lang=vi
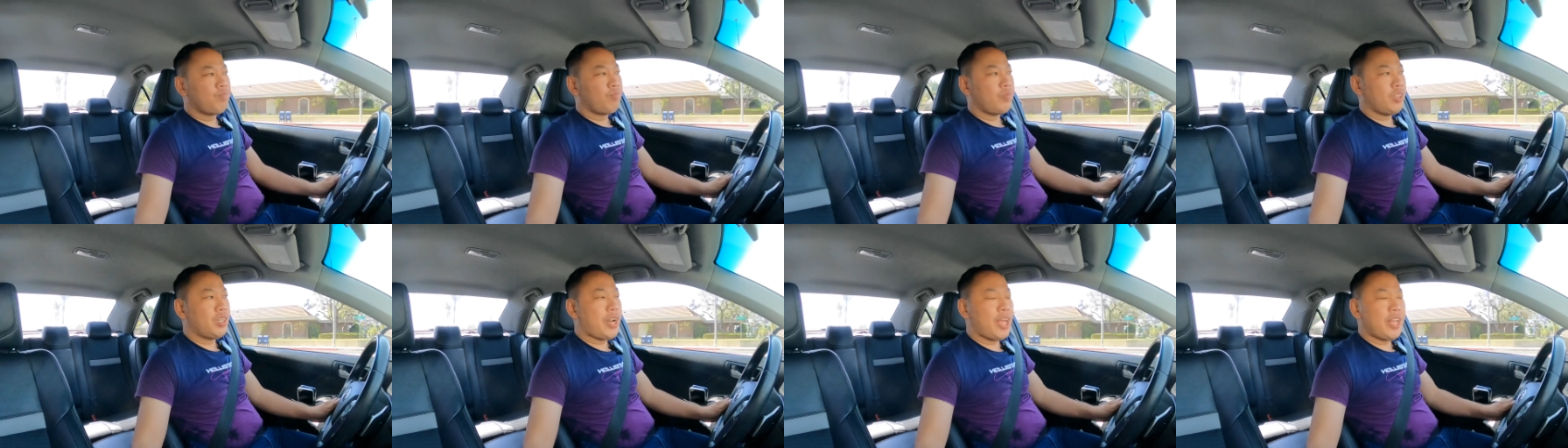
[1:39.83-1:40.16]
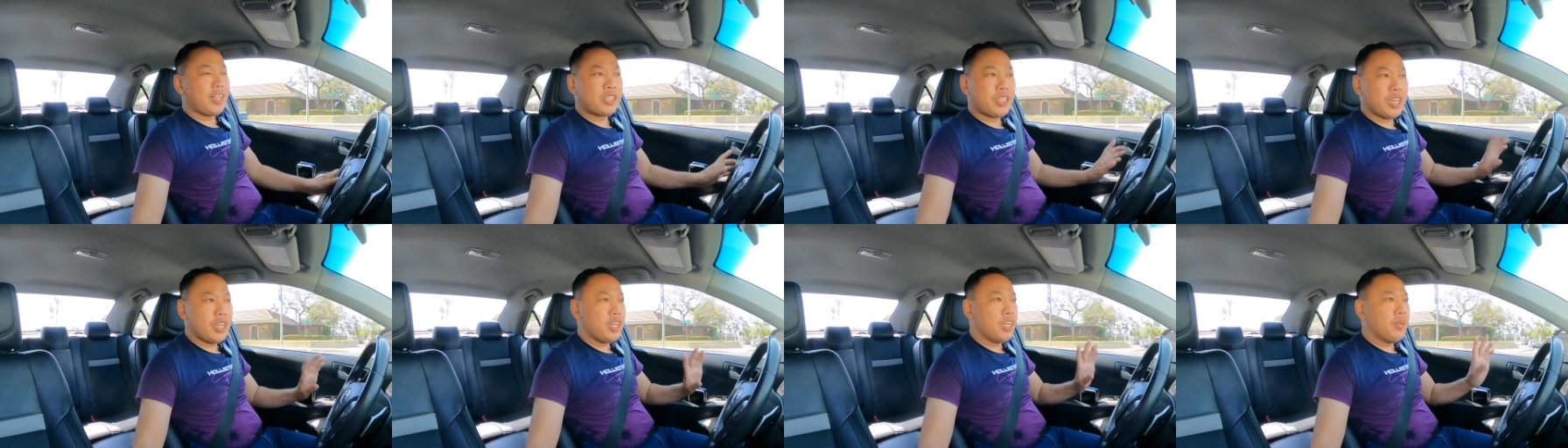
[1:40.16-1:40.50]
nó
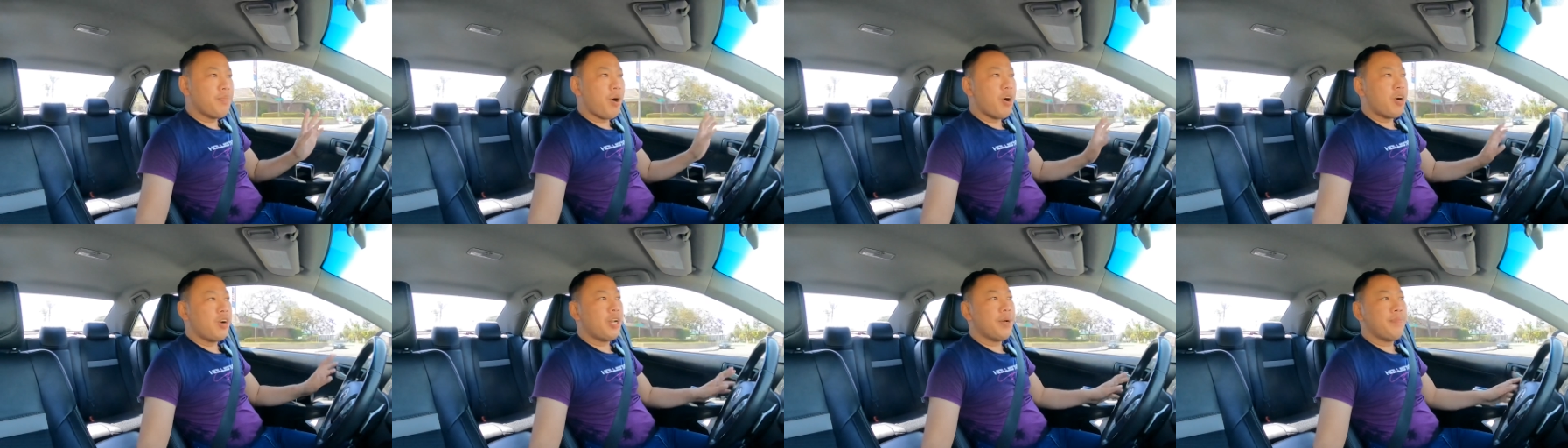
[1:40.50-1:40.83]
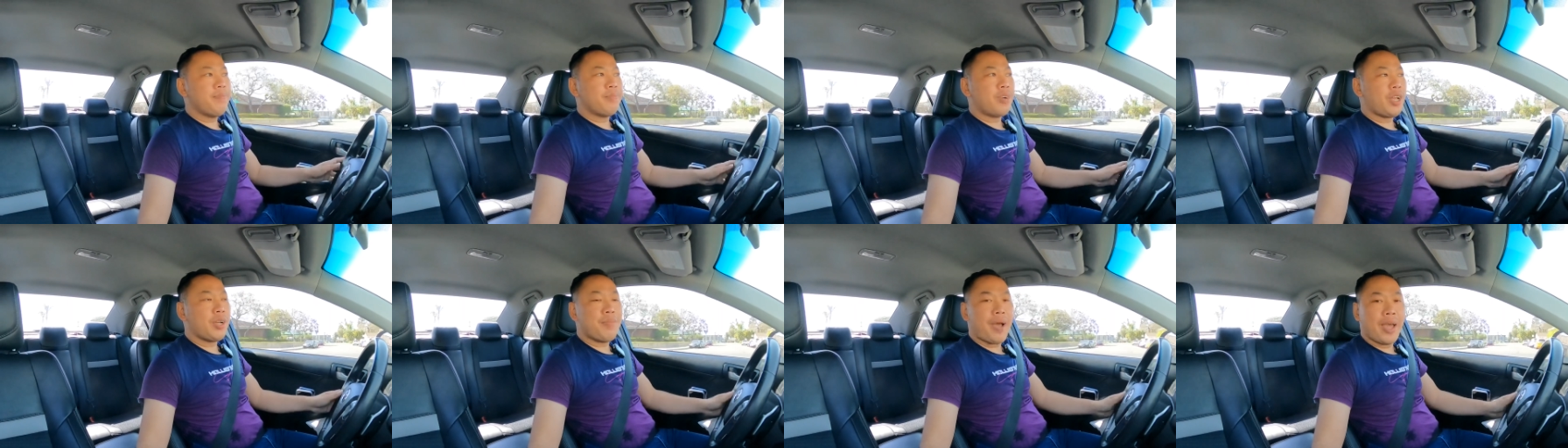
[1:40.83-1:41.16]
đen xì nó bự lắm
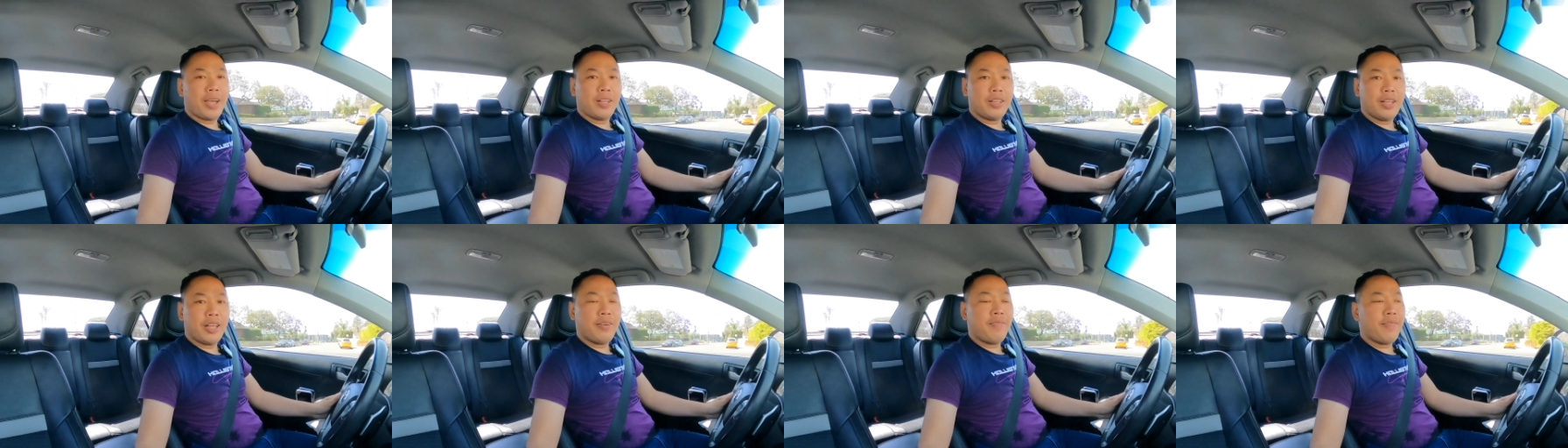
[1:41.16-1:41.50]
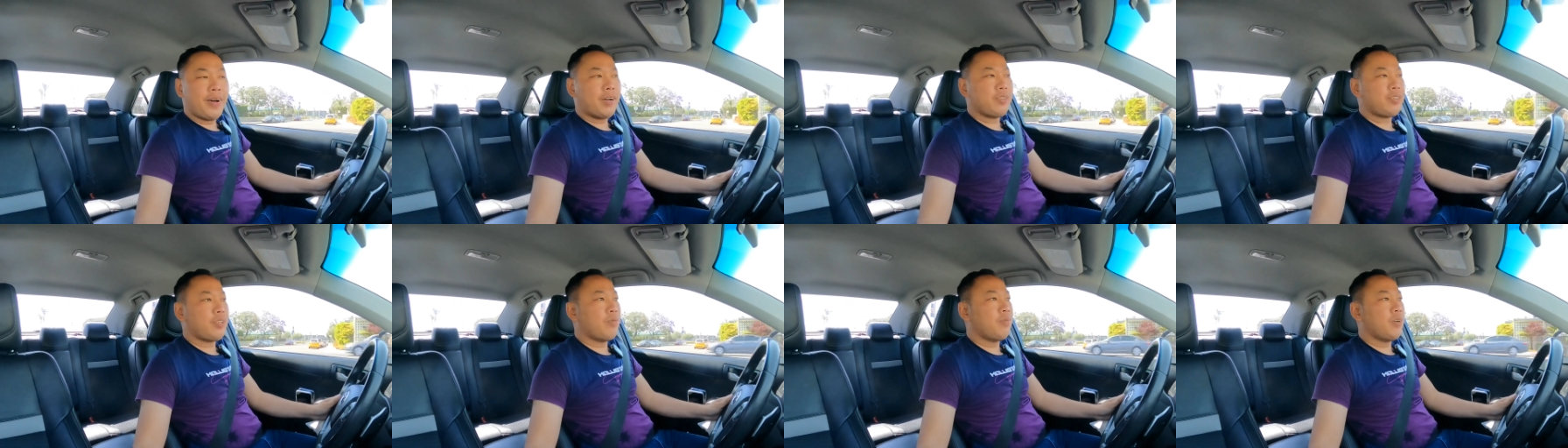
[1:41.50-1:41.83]
các bạn có thể
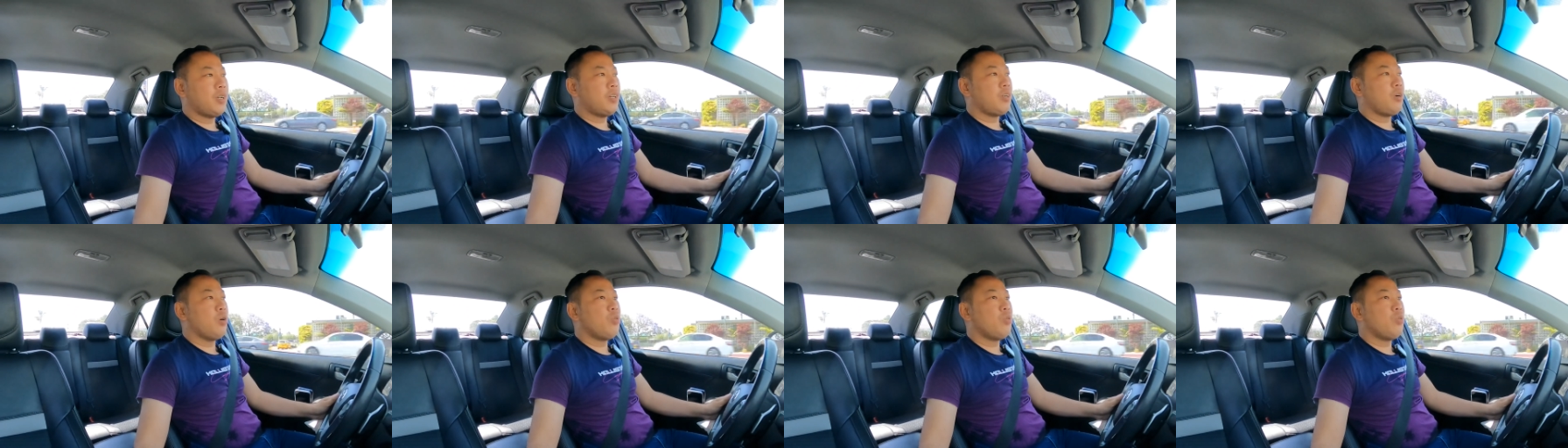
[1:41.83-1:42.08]
vào trong ờ,